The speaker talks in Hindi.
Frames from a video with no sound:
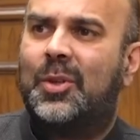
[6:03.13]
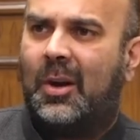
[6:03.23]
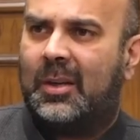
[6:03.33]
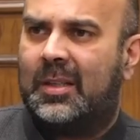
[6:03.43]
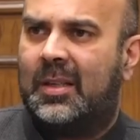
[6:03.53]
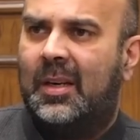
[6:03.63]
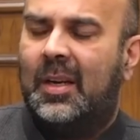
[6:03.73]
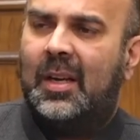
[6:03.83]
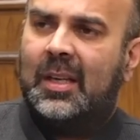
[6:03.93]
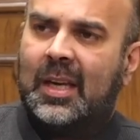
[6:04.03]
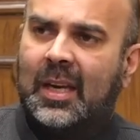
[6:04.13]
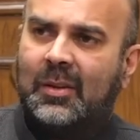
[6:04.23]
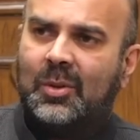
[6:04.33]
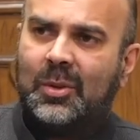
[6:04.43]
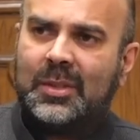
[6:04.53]
शॉक्ड कि
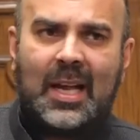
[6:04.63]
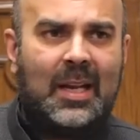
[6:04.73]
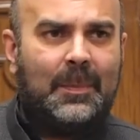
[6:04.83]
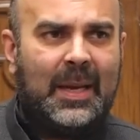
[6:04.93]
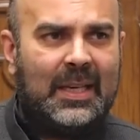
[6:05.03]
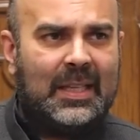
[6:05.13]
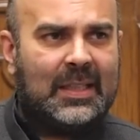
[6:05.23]
दो साल पहले